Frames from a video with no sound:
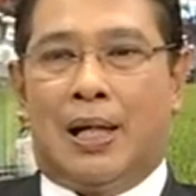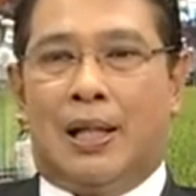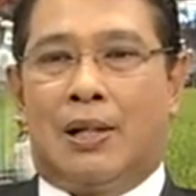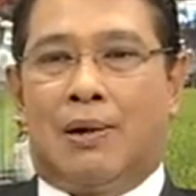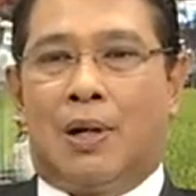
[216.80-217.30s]

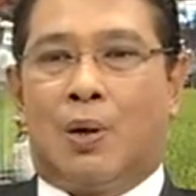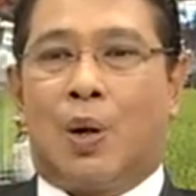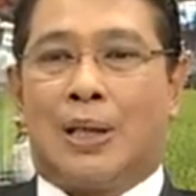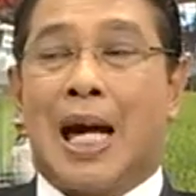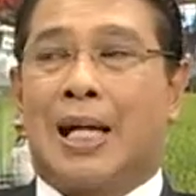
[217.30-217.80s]
เนื่องจากว่าเรา
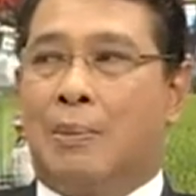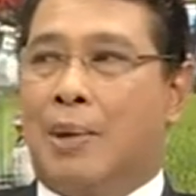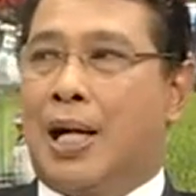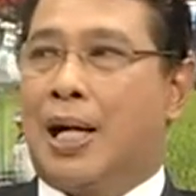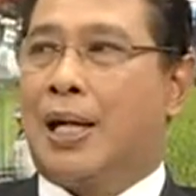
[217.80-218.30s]
ก่อสร้างใน
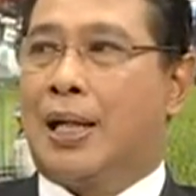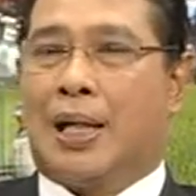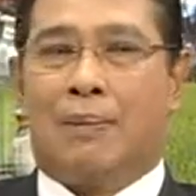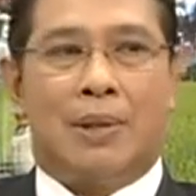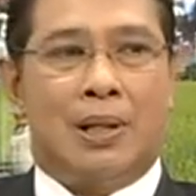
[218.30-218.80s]
เมือง
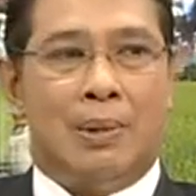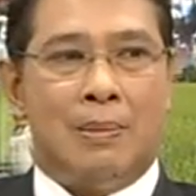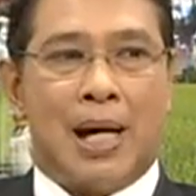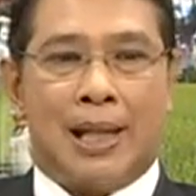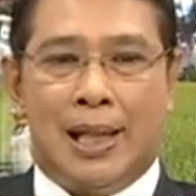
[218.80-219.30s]
นะครับก็จะมี
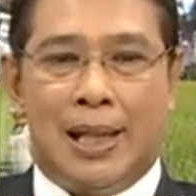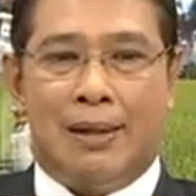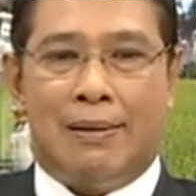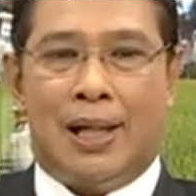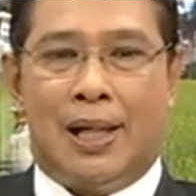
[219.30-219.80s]
บางที่
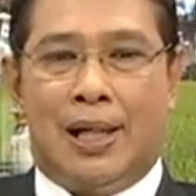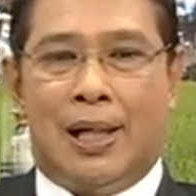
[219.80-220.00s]
ที่ว่า